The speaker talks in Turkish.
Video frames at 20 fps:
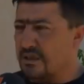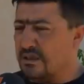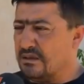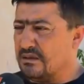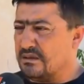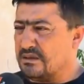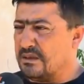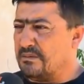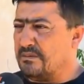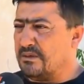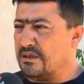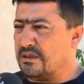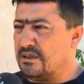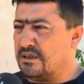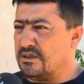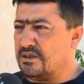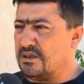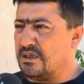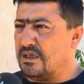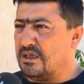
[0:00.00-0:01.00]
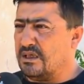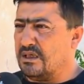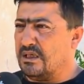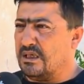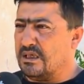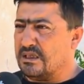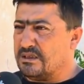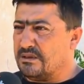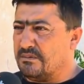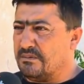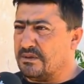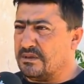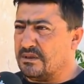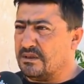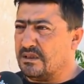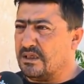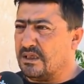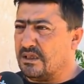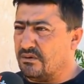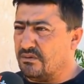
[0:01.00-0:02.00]
İşte sabah çıkarken hazır
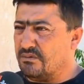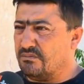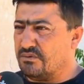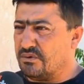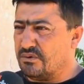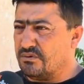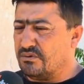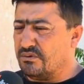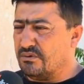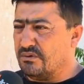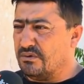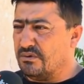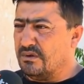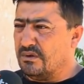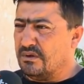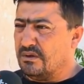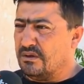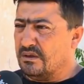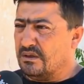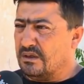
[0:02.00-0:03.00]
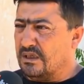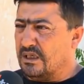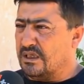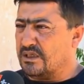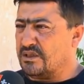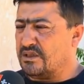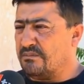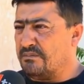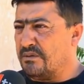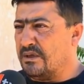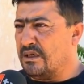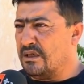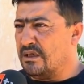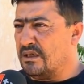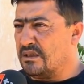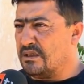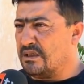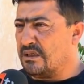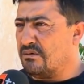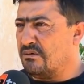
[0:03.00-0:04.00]
bezini takıyordum çocuğun. Akşam
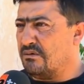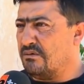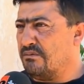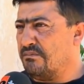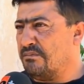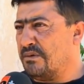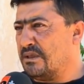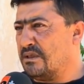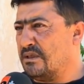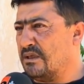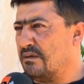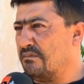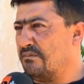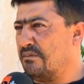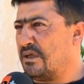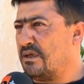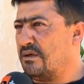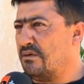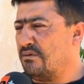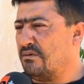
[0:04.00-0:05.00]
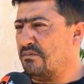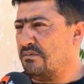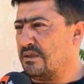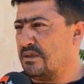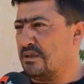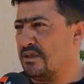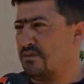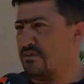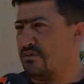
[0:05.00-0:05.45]
gelene kadar o bezini bekliyordu